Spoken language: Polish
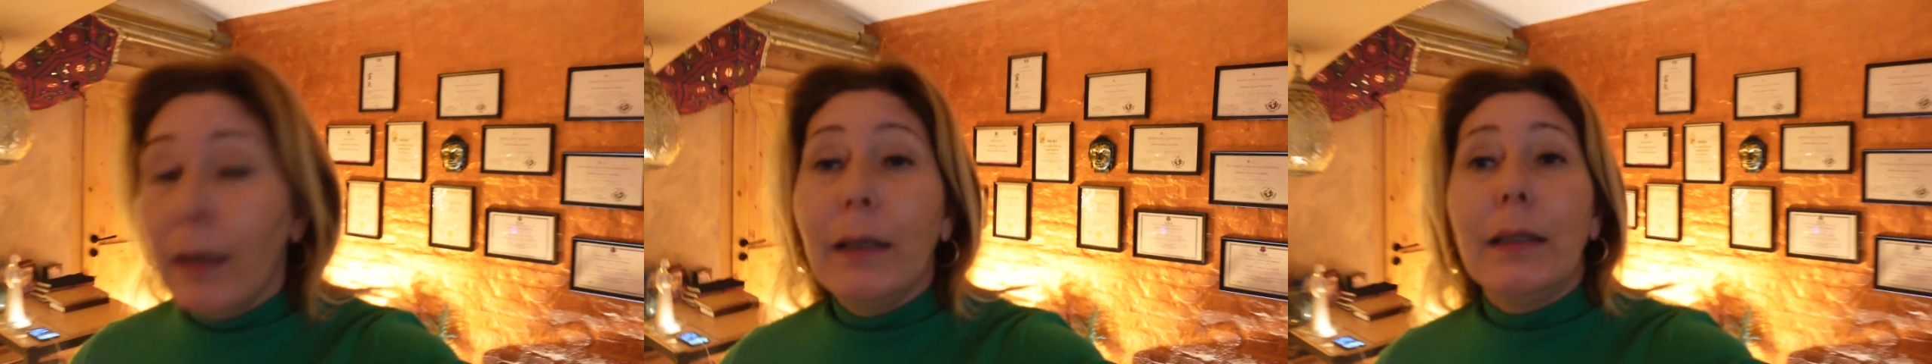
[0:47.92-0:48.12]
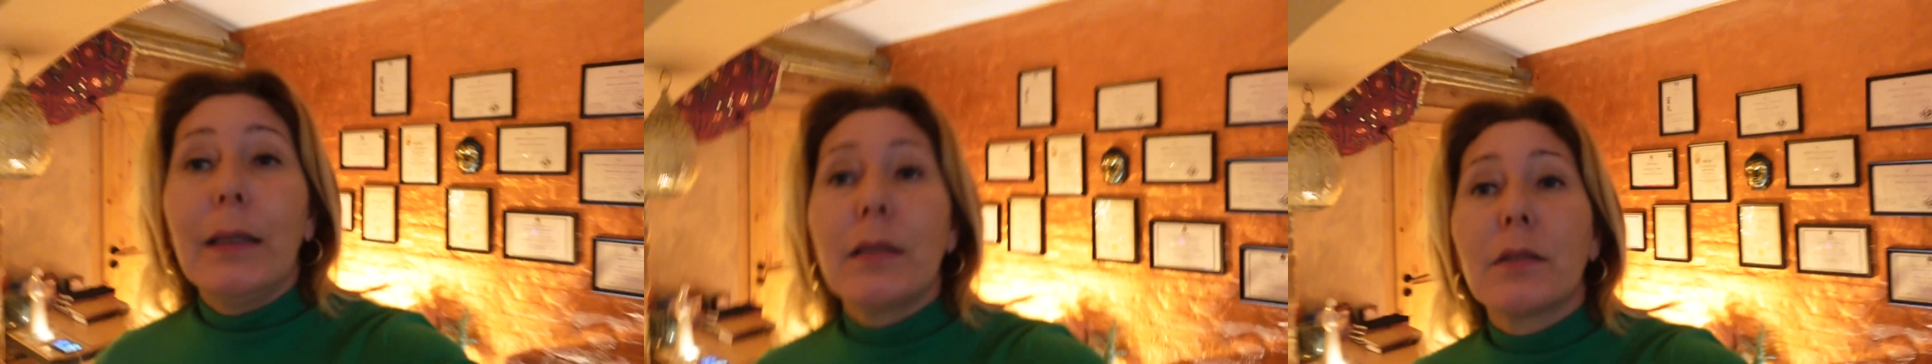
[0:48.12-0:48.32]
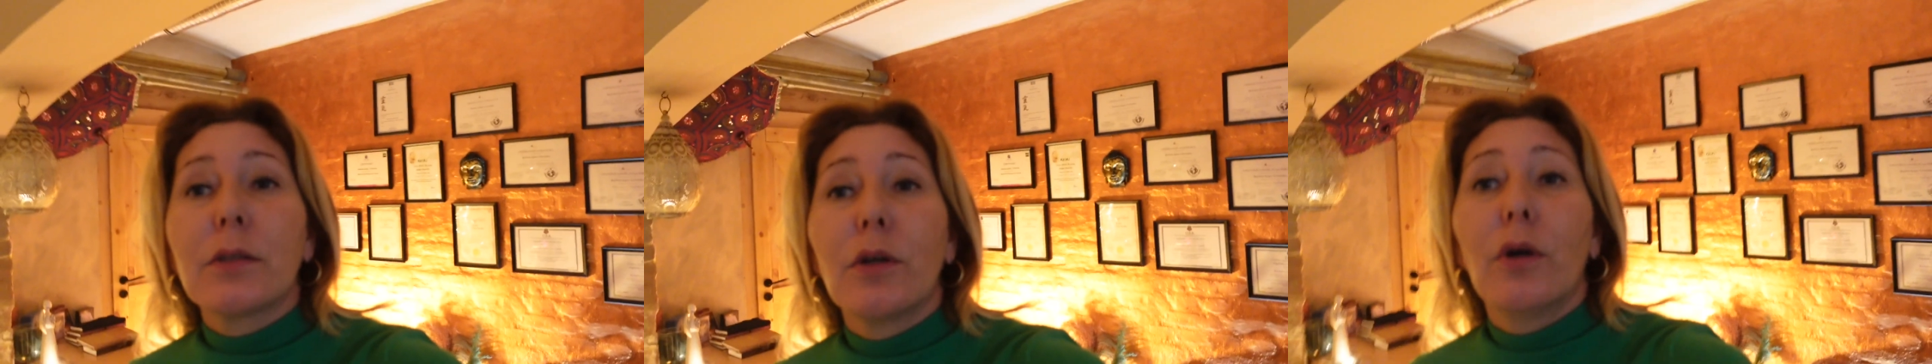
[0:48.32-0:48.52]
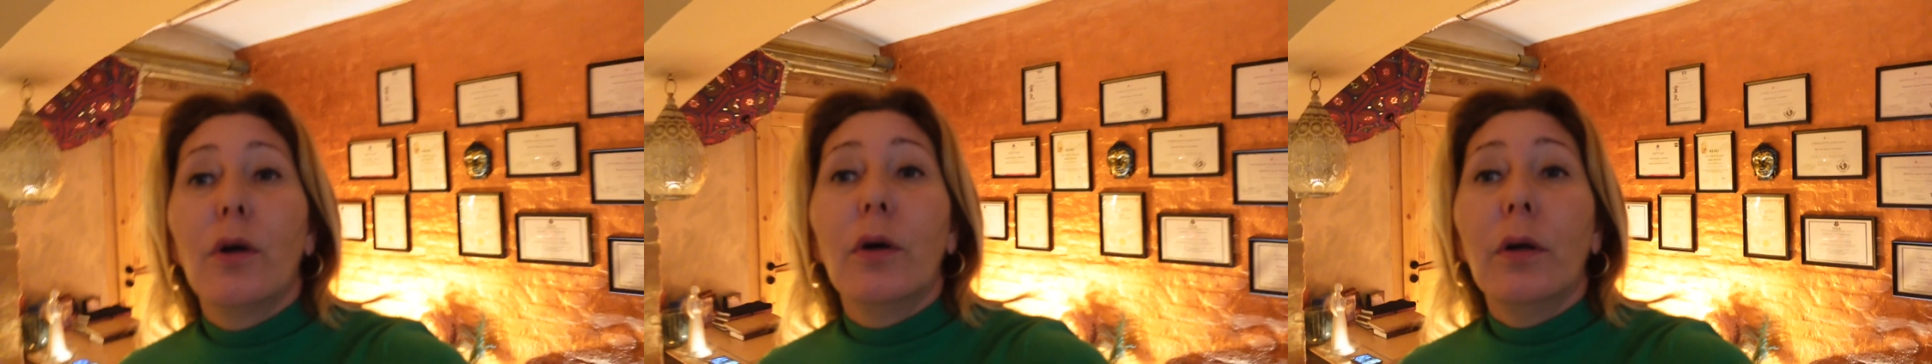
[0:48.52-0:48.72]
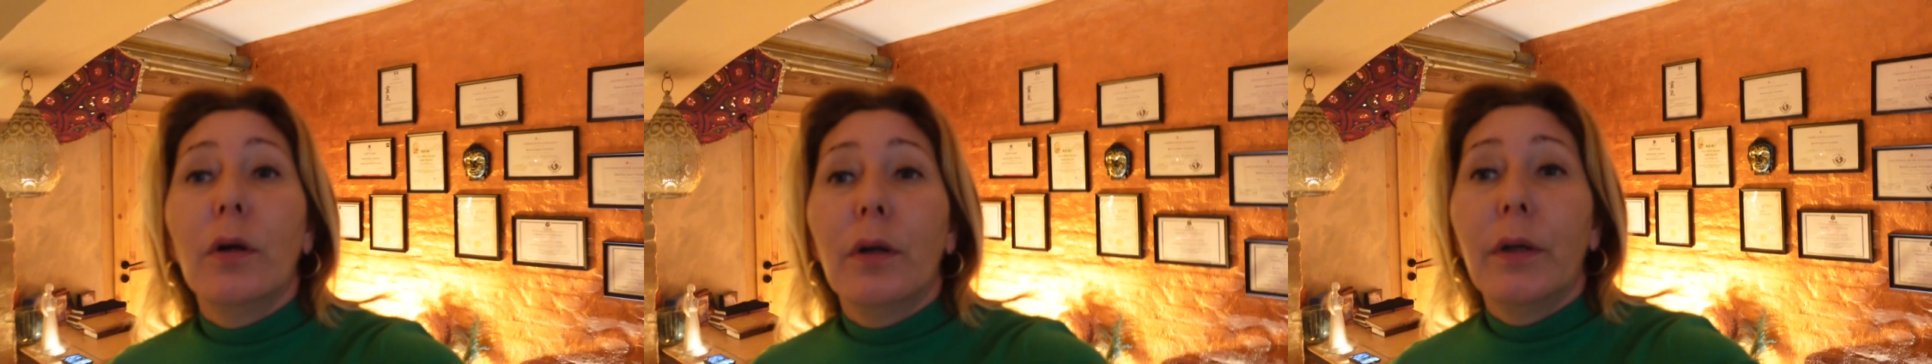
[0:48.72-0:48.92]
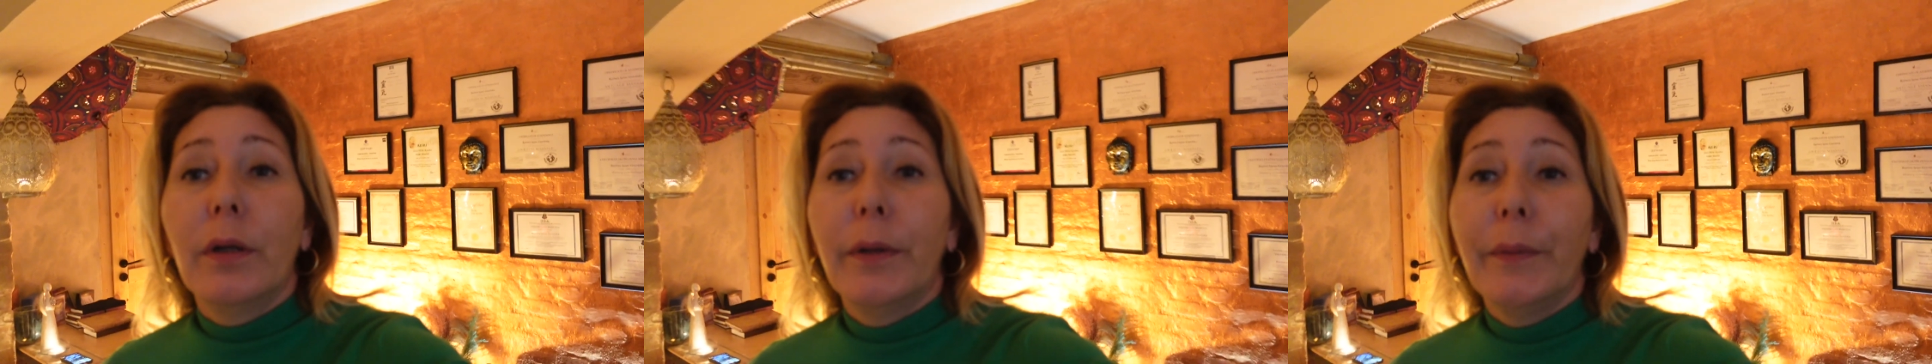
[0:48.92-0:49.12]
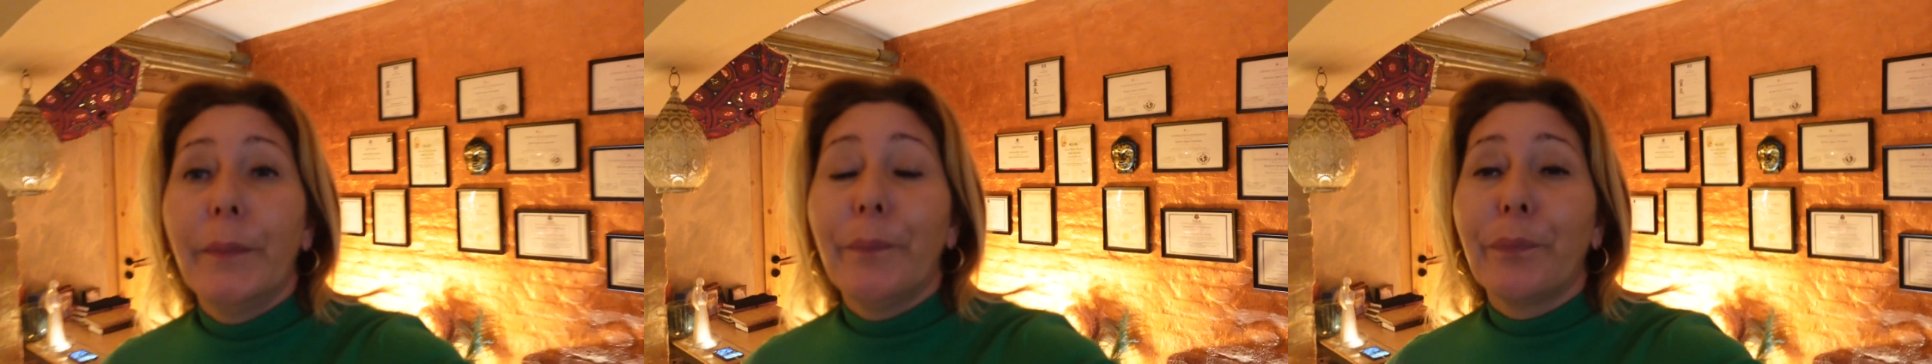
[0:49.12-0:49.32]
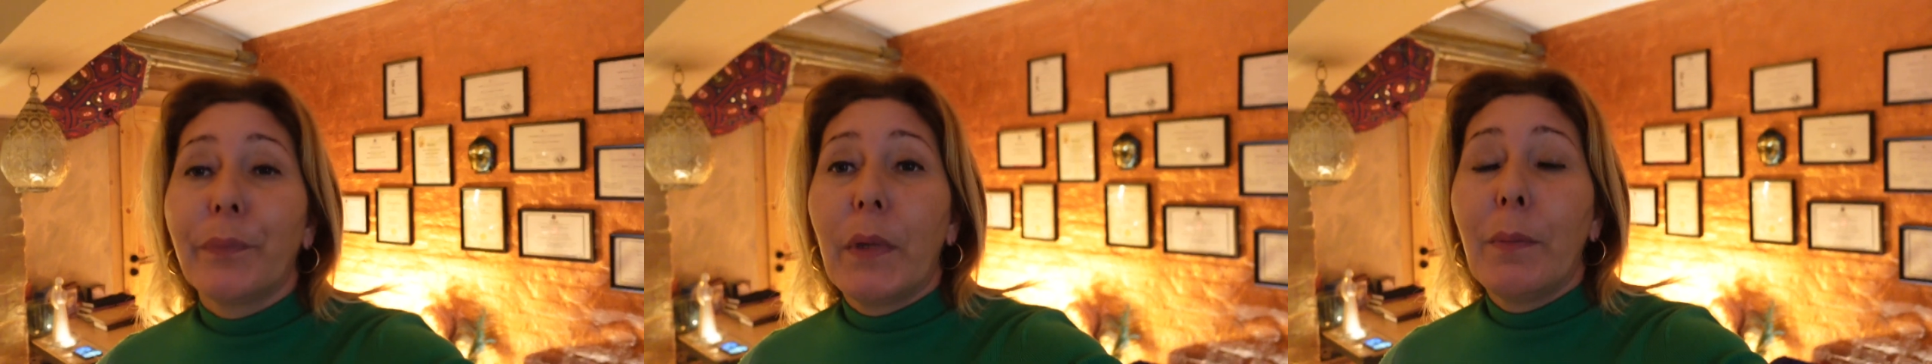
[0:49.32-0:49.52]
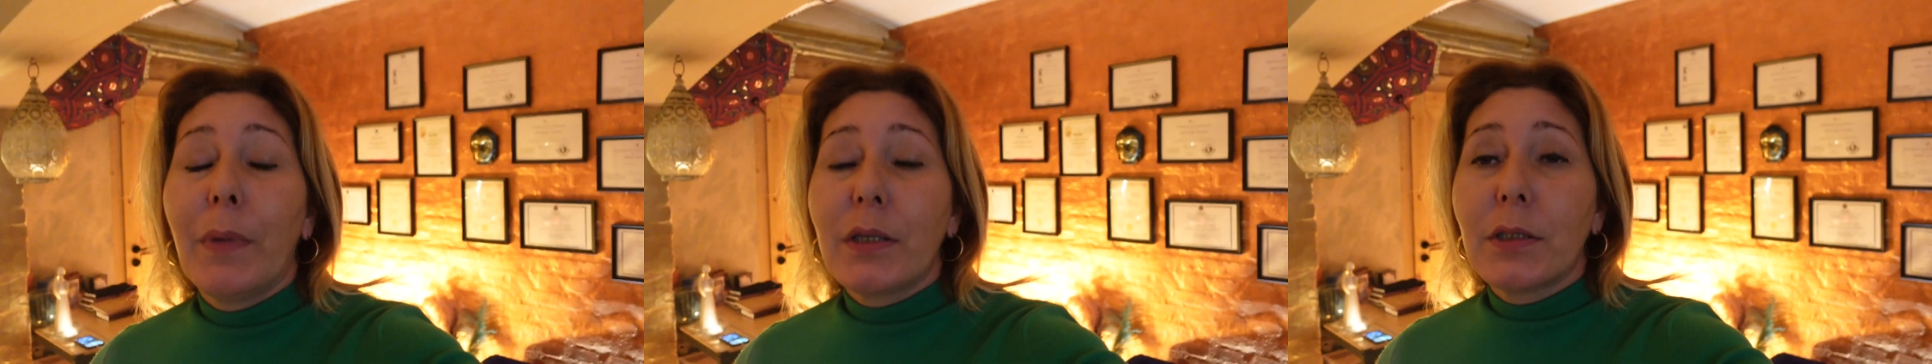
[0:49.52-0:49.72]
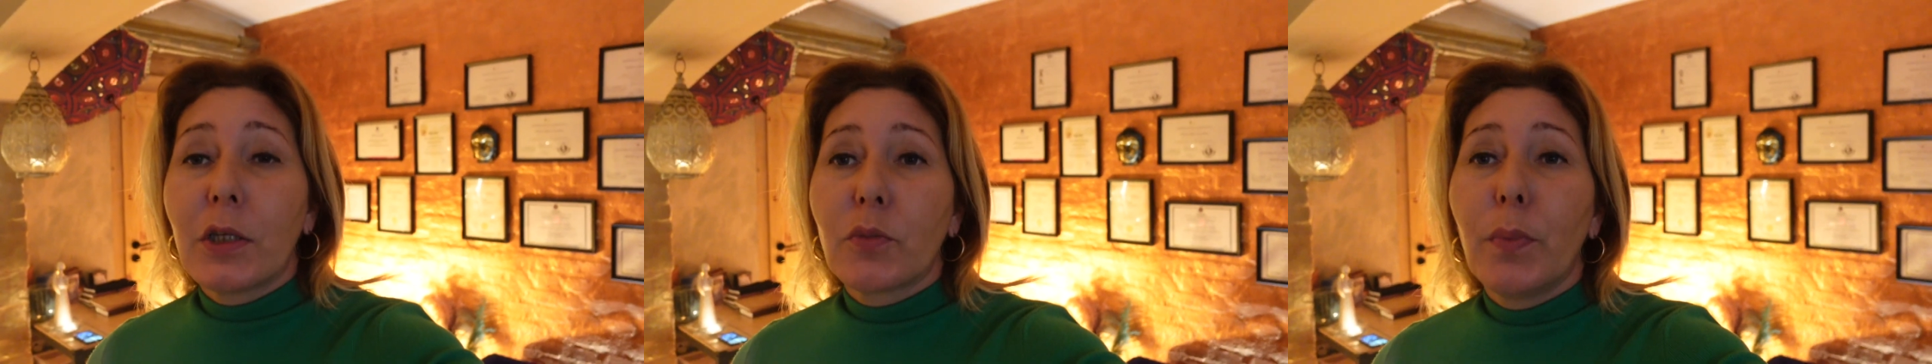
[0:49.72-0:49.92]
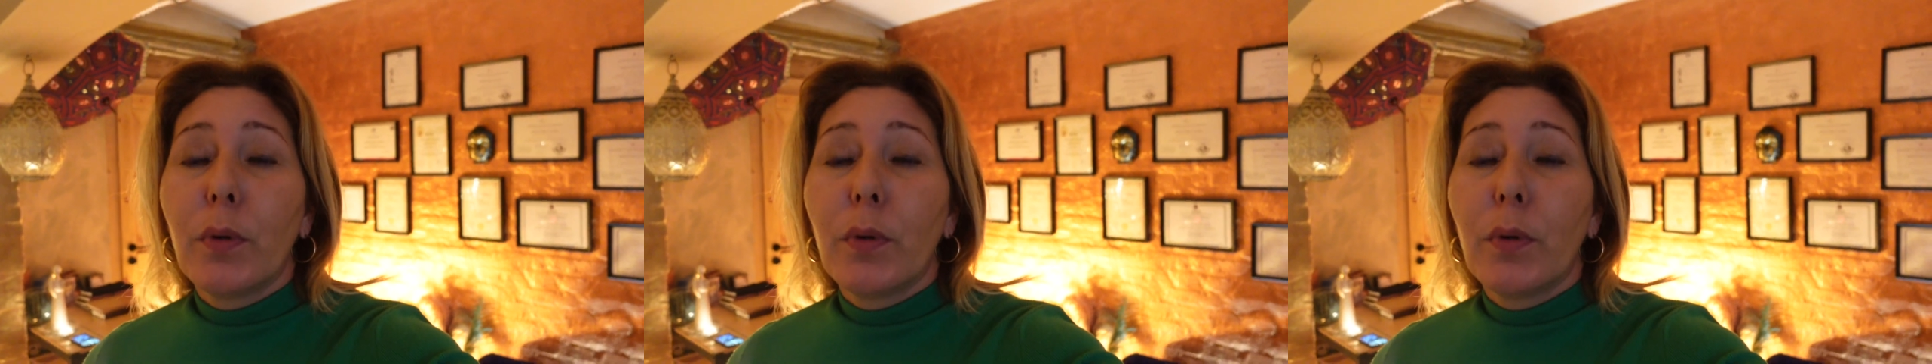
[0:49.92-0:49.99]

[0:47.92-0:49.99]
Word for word: Jest to masaż